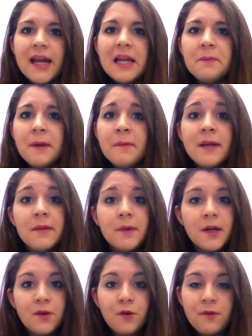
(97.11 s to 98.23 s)
Il primo libro
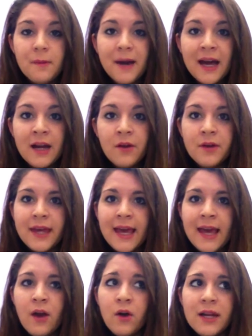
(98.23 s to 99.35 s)
di cui vi parlo,
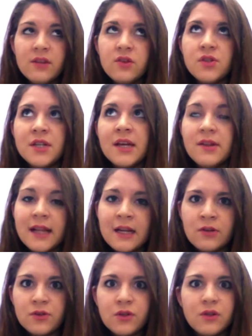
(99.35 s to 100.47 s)
che ho letto a gennaio
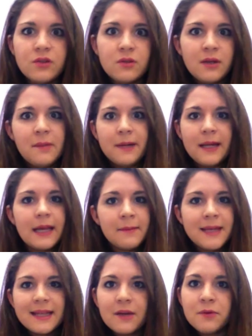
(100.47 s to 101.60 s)
dell'anno scorso, quindi
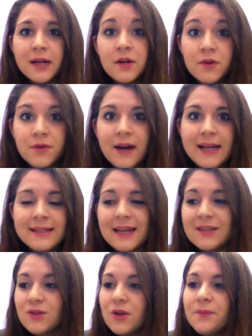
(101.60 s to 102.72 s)
praticamente un anno fa
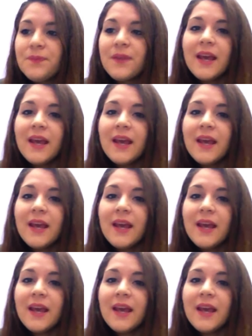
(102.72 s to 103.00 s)
esatto,